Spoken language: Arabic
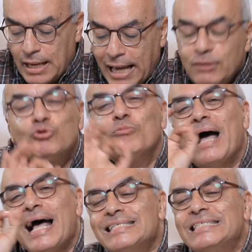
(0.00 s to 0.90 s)
أنتم
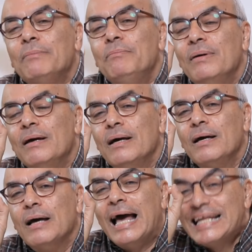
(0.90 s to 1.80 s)
حسب
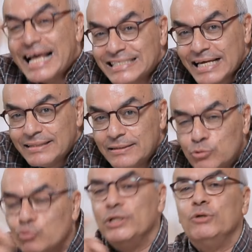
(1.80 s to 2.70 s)
الجسد
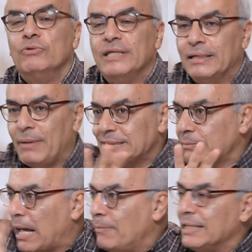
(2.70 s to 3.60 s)
تدينون يعني
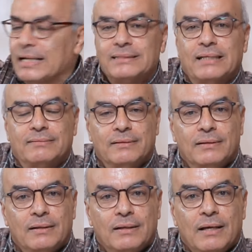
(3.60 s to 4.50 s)
بحسب أعمال الجسد
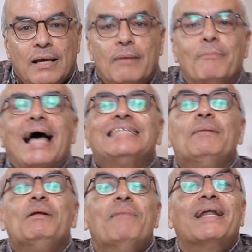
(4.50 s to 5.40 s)

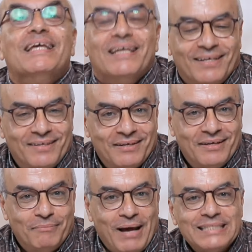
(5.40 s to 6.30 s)
بحسب المرئي
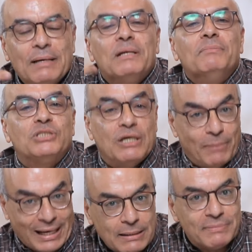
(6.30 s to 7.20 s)
بحسب اللي متشاف
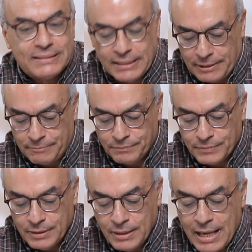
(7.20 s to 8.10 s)
بحسب الزنا
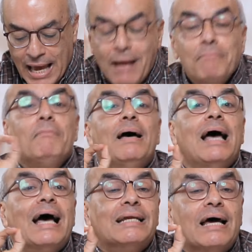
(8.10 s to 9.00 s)
أما
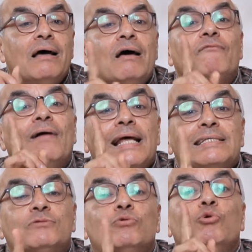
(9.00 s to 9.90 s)
أنا
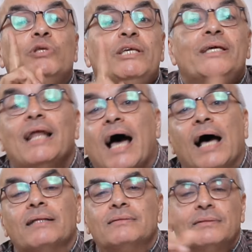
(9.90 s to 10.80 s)
فلست أدين
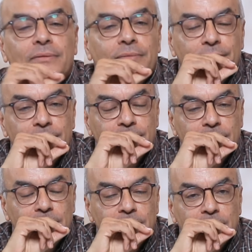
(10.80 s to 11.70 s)
أحد
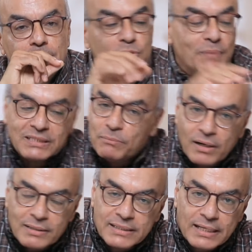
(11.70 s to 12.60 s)
مش بس
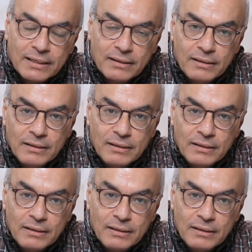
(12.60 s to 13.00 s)
المرأة الزانية